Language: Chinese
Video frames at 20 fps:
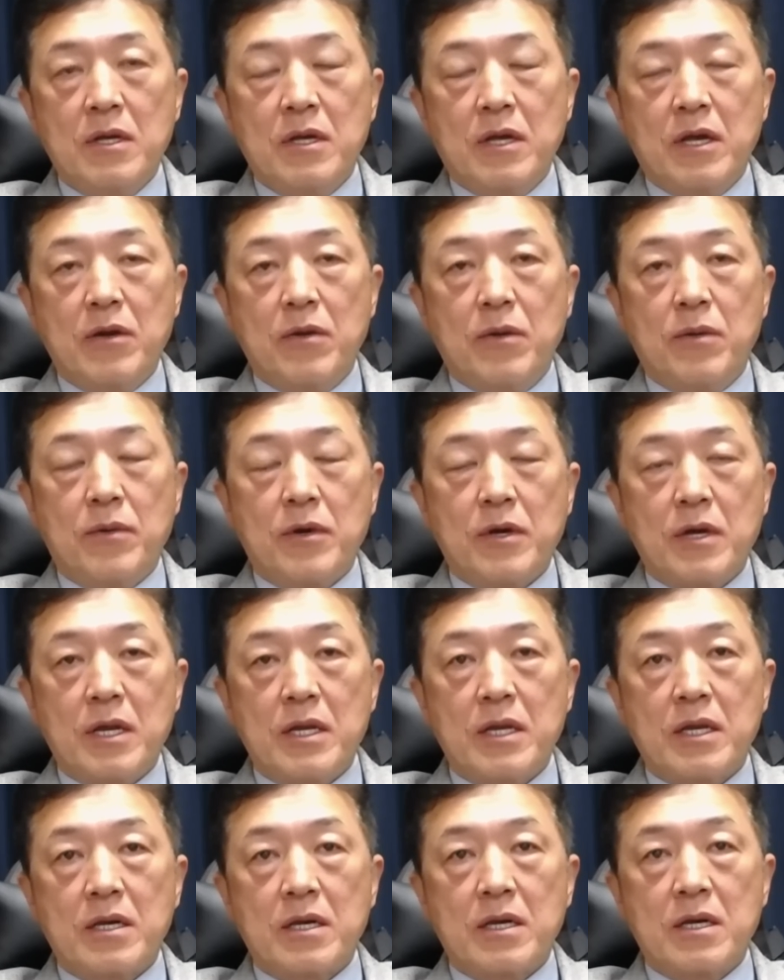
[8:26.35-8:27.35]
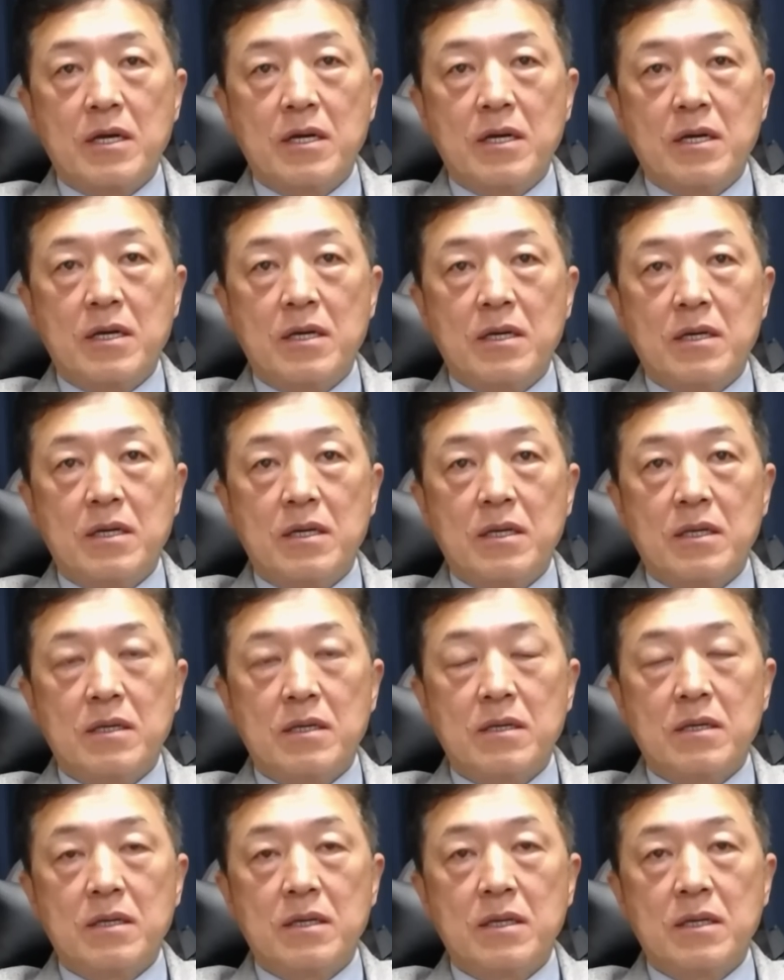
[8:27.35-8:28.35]
哎，我们看那个一
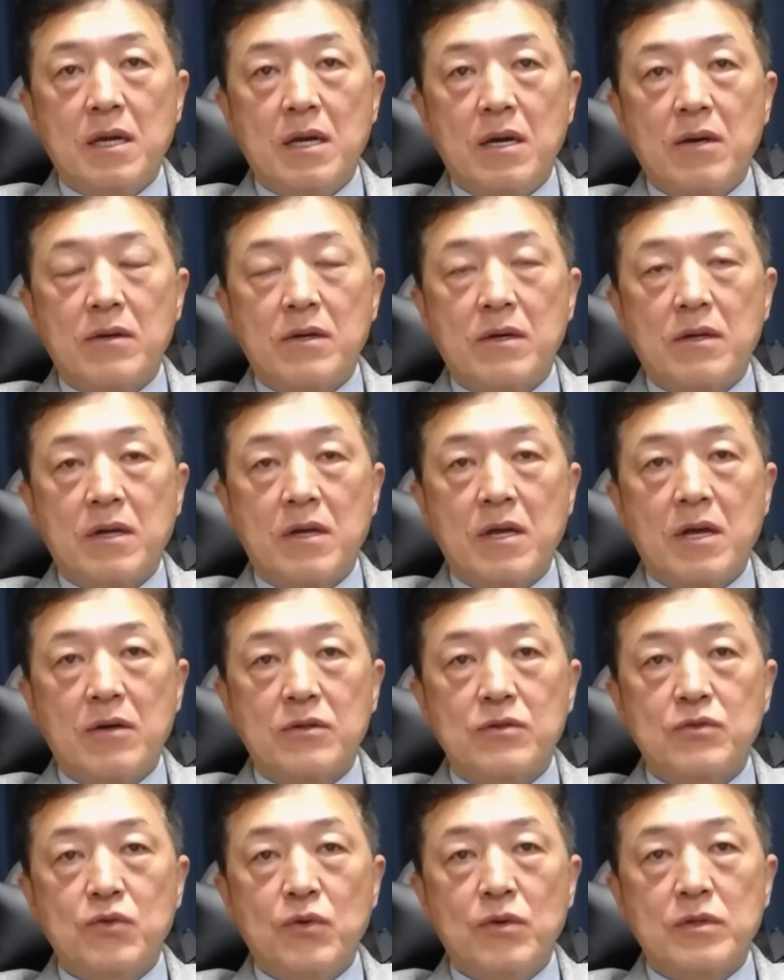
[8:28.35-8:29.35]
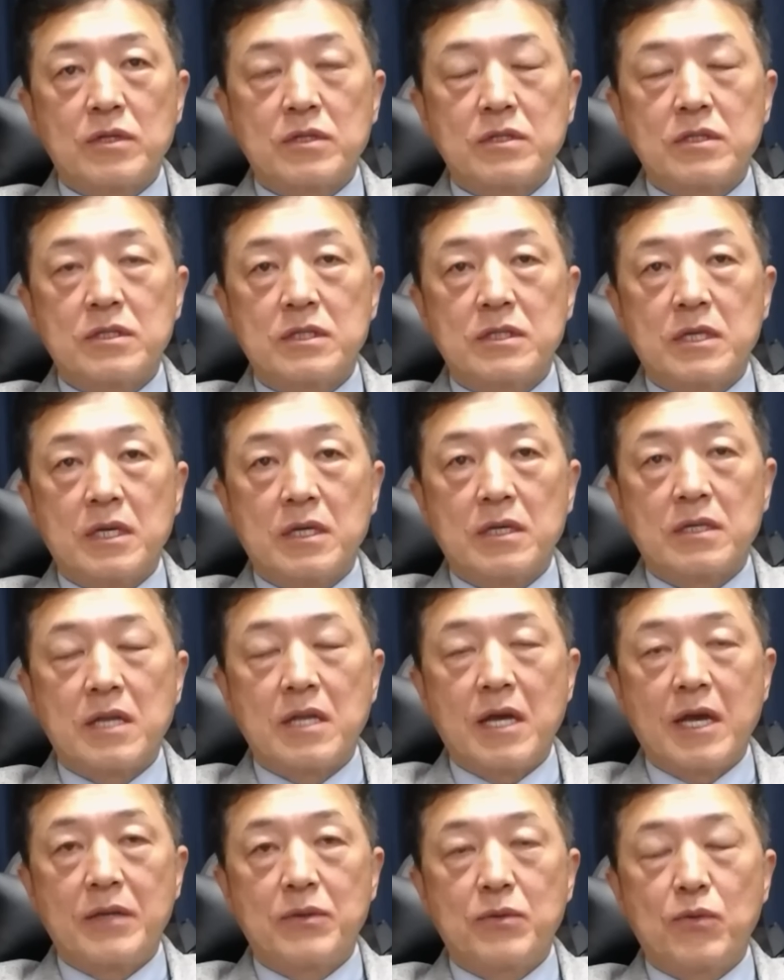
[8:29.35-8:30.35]
个领导可能要做的事情
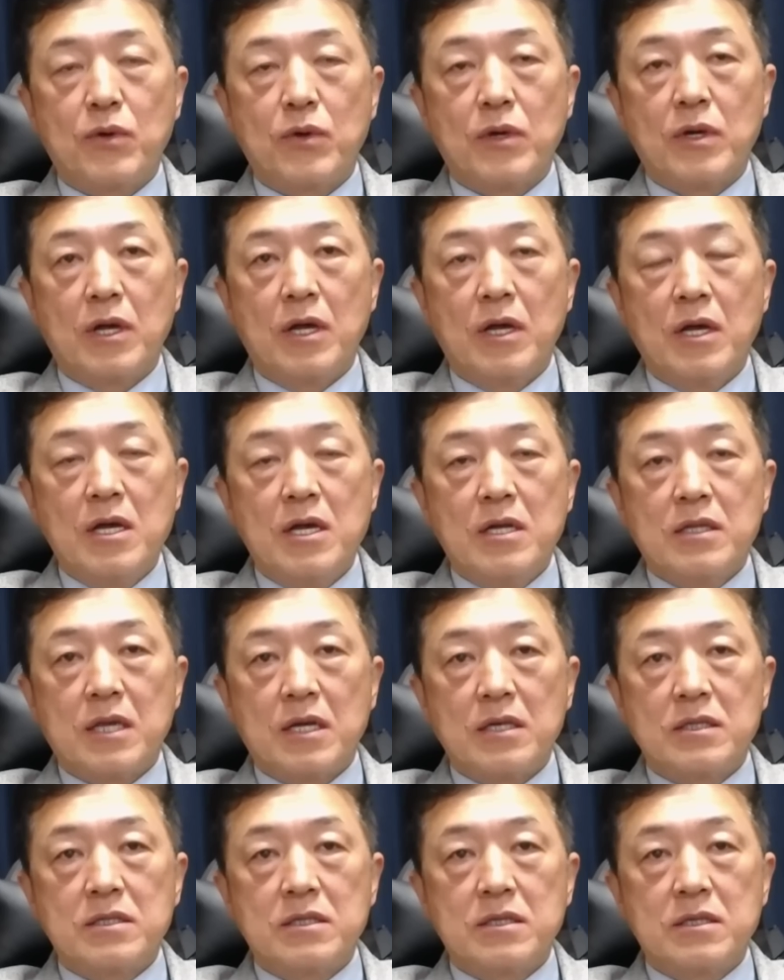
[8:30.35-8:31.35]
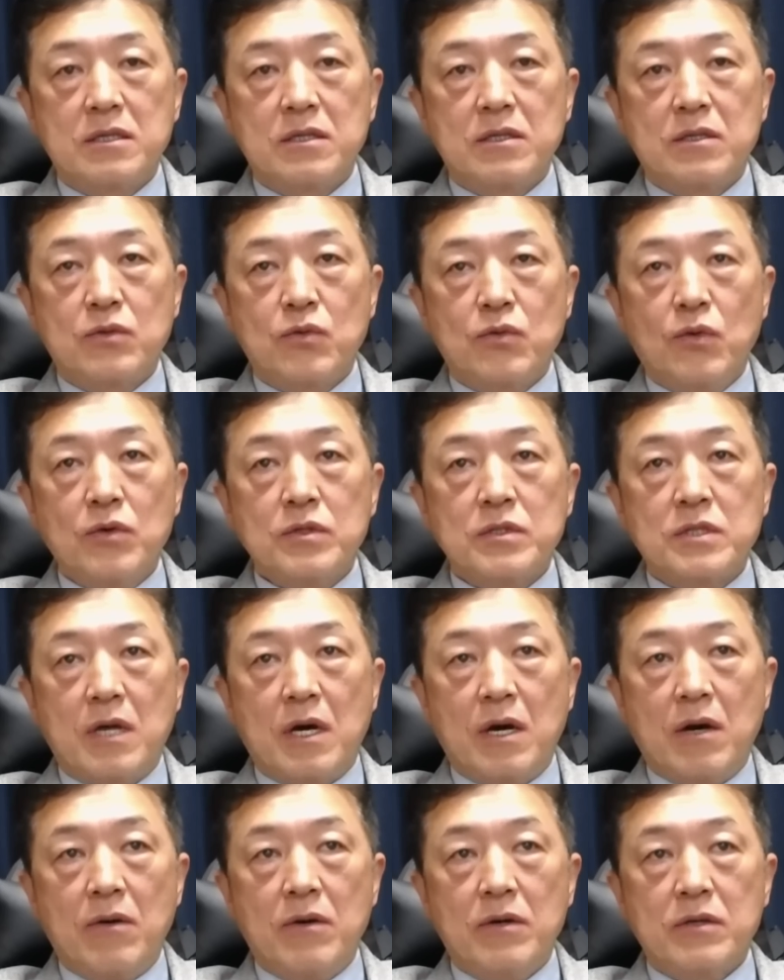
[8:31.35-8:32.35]
太多了，但是多
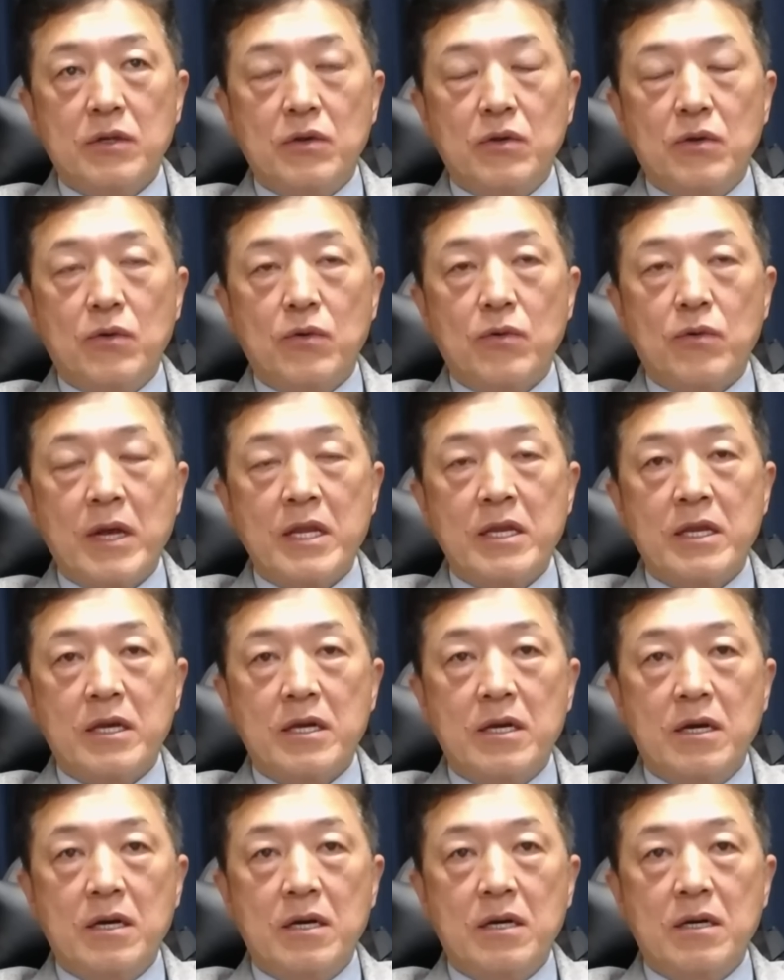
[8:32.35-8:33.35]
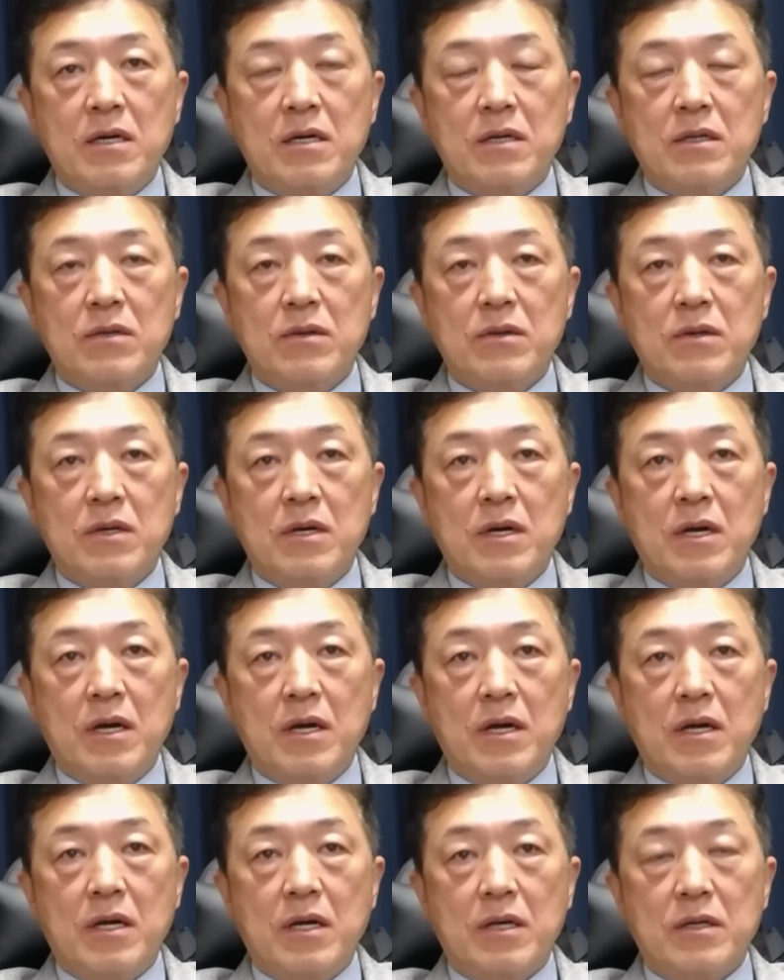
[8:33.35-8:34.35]
少有关一个
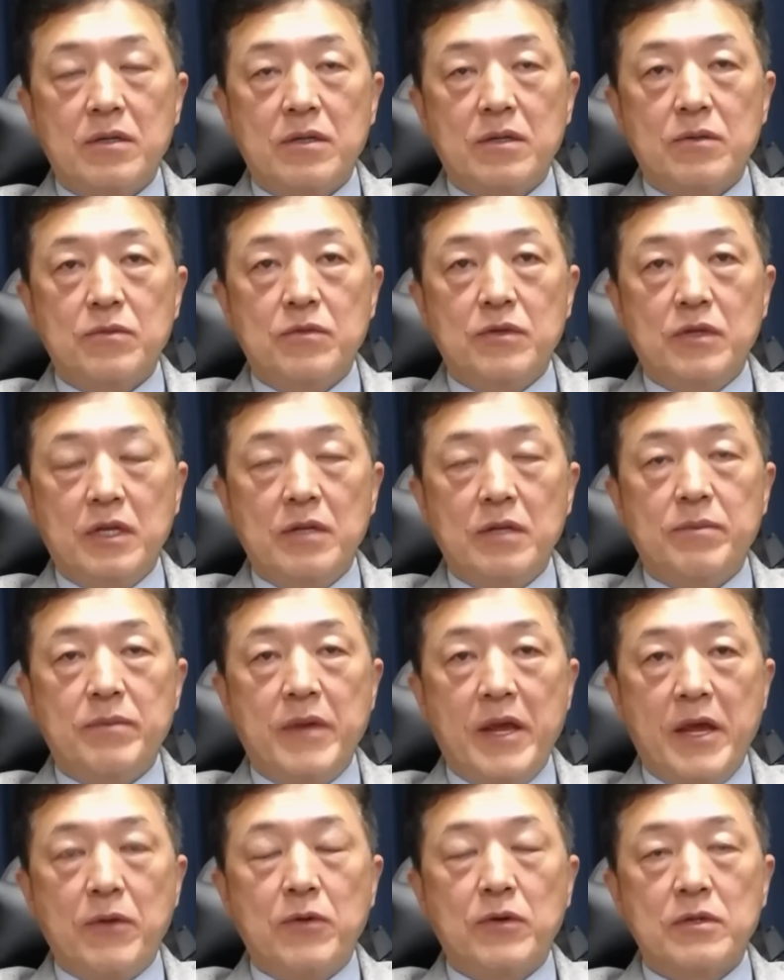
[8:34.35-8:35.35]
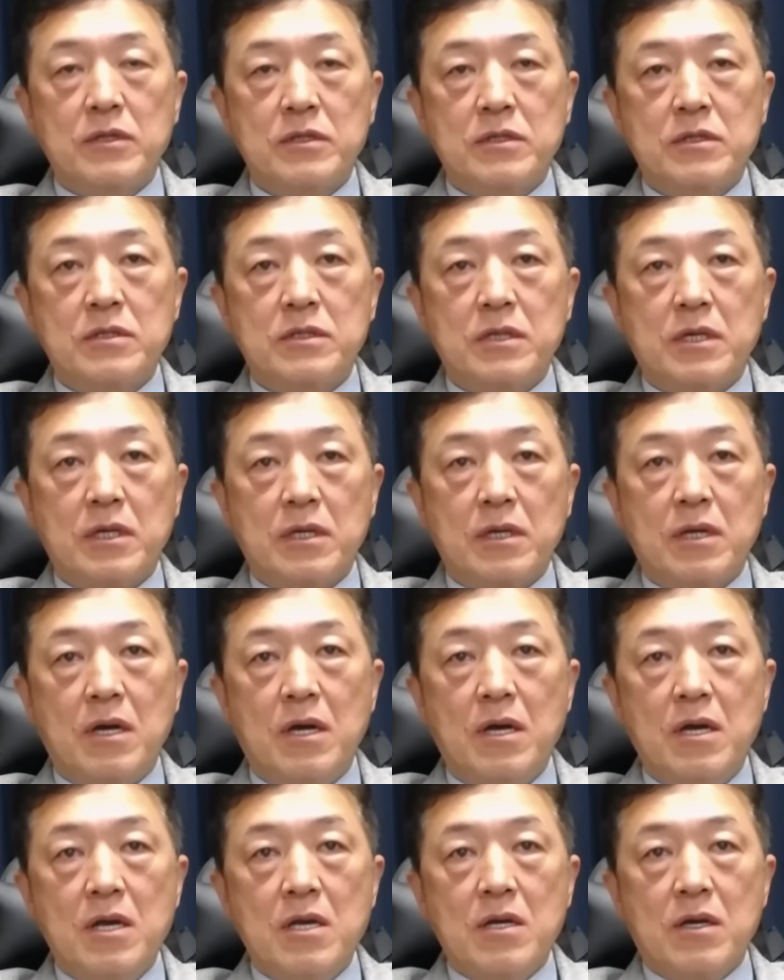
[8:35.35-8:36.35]
呃与美国的事情
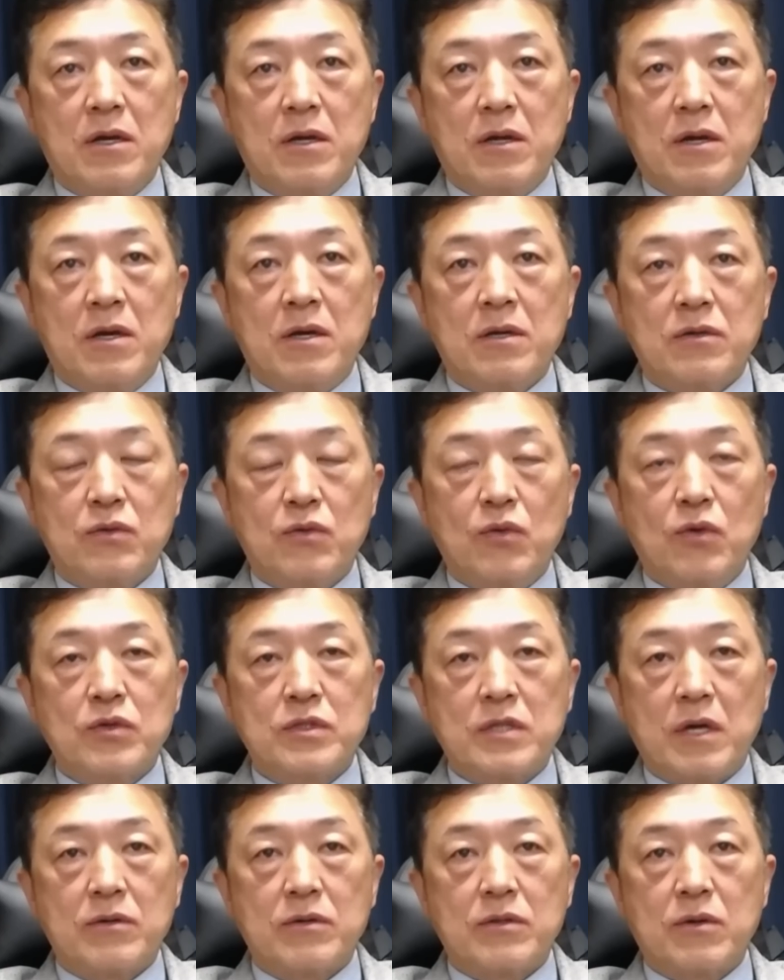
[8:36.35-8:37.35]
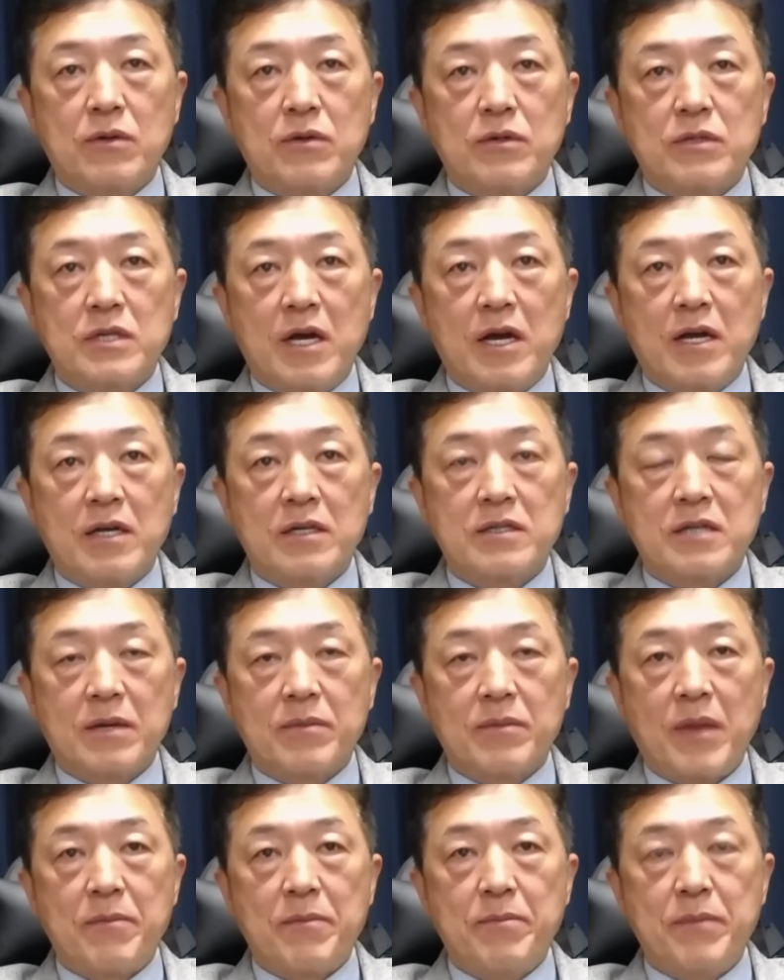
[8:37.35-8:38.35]
呢，可能多少都向上
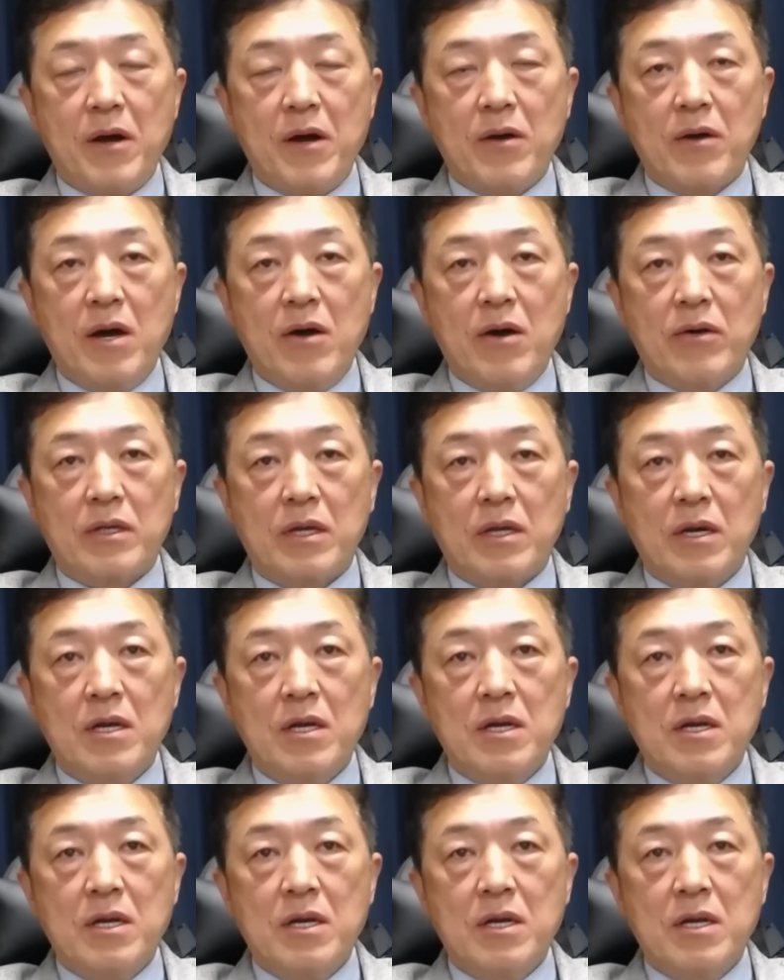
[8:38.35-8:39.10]
面报告的，